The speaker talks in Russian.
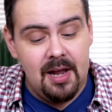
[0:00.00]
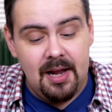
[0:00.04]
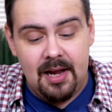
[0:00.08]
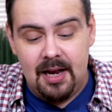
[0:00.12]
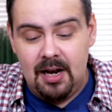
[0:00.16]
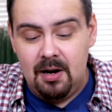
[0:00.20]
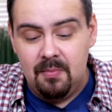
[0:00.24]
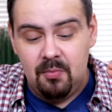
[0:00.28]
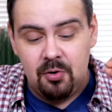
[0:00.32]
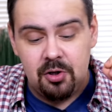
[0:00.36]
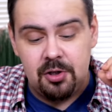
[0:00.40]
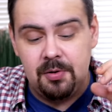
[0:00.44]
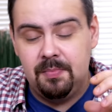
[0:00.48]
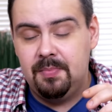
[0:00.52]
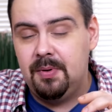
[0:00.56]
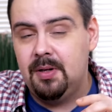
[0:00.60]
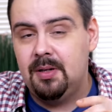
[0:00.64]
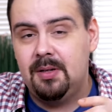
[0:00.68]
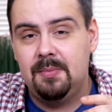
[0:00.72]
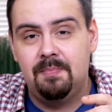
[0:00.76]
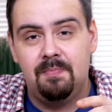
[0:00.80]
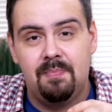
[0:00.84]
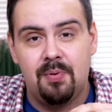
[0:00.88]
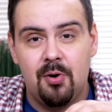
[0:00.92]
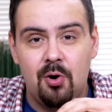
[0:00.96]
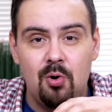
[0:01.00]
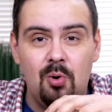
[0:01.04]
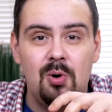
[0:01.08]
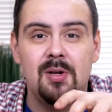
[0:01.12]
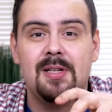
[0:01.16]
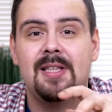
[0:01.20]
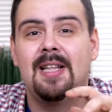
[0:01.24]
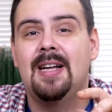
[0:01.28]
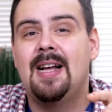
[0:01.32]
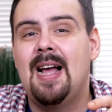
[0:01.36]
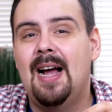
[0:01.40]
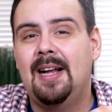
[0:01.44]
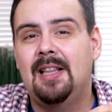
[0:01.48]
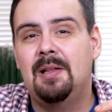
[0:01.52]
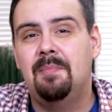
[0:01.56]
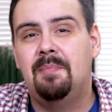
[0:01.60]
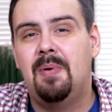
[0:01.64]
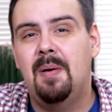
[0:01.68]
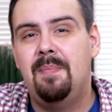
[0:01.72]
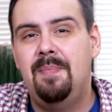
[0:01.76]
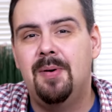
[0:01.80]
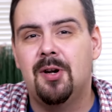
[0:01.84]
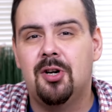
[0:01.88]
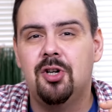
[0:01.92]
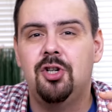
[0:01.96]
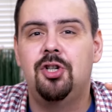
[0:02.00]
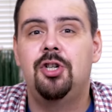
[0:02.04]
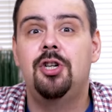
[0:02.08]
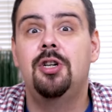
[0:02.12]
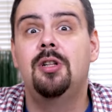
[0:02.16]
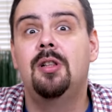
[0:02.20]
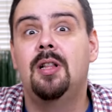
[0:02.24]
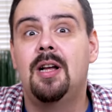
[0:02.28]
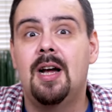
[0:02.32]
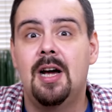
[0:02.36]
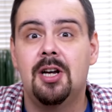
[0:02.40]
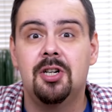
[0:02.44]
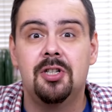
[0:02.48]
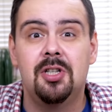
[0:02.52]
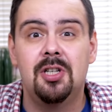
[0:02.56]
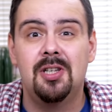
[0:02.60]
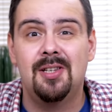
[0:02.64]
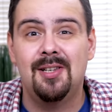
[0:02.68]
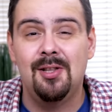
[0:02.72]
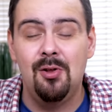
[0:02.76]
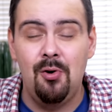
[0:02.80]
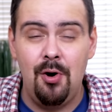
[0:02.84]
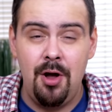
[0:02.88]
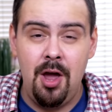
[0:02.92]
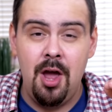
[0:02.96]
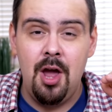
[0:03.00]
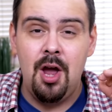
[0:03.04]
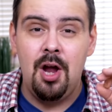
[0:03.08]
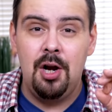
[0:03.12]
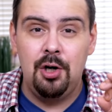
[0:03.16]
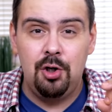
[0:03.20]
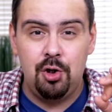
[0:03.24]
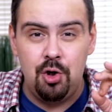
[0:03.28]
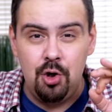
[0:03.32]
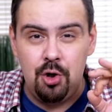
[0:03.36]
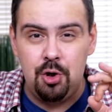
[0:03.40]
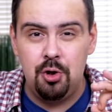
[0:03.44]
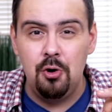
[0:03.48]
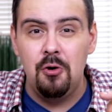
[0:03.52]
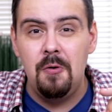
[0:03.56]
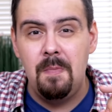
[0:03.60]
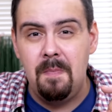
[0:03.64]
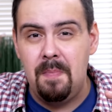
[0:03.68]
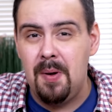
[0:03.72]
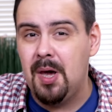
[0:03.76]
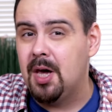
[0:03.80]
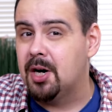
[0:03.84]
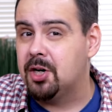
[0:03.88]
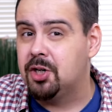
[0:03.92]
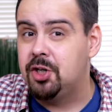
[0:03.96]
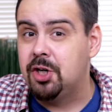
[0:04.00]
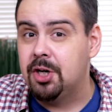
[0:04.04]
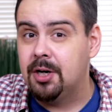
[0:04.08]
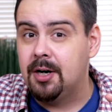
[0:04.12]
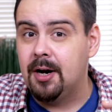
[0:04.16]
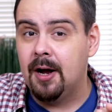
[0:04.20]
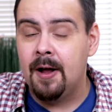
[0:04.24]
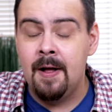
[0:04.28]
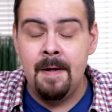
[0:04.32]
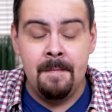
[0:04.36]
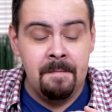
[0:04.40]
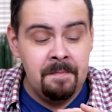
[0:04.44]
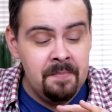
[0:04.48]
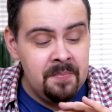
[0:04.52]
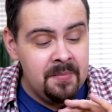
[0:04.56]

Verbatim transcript: или, может быть, просто как-то поперчил каждый слой, чуть-чуть перчика,